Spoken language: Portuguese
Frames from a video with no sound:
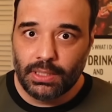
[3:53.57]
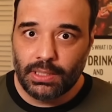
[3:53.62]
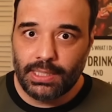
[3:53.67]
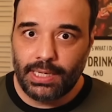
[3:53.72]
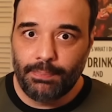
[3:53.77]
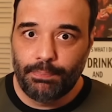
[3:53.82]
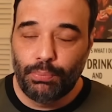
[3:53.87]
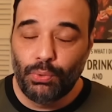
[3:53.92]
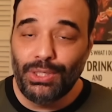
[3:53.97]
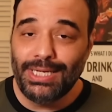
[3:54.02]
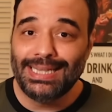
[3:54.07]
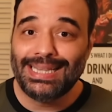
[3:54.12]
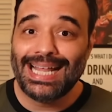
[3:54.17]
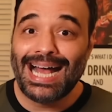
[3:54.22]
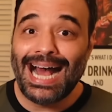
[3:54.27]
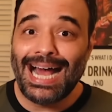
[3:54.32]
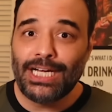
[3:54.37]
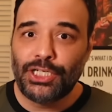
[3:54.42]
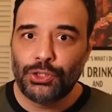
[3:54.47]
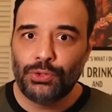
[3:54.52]
A
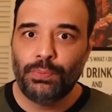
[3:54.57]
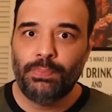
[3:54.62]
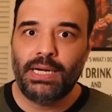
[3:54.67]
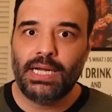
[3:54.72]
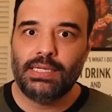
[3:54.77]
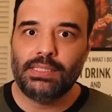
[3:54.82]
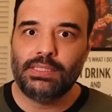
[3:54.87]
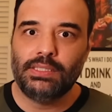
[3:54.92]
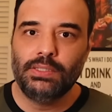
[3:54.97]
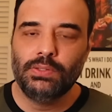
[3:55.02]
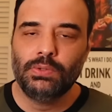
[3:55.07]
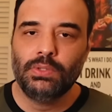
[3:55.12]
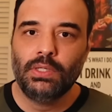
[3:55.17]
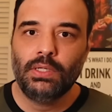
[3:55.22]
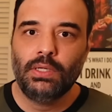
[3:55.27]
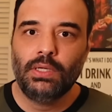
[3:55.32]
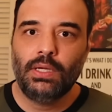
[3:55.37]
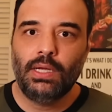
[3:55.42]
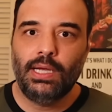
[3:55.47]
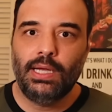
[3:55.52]
impunidade no Brasil
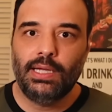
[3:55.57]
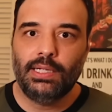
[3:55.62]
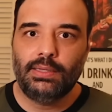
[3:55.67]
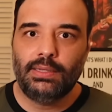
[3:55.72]
está é,